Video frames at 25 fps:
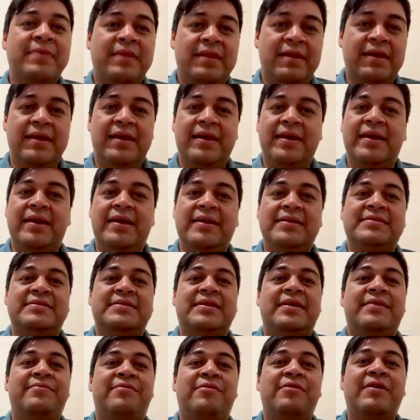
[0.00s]

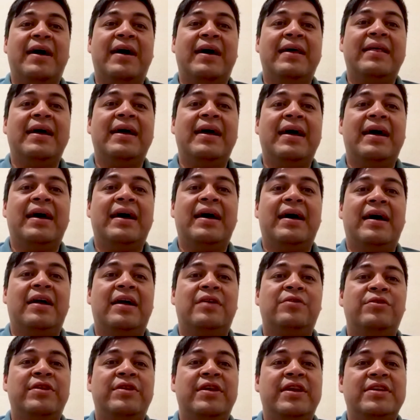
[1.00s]
este, enfocadas a,
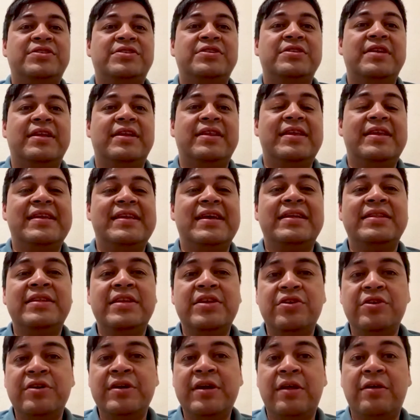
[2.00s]
los derechos de niñas,
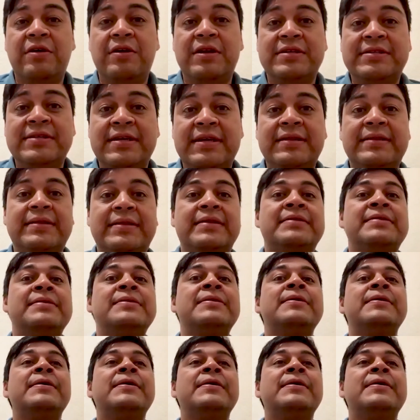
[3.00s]
niños y adolescentes.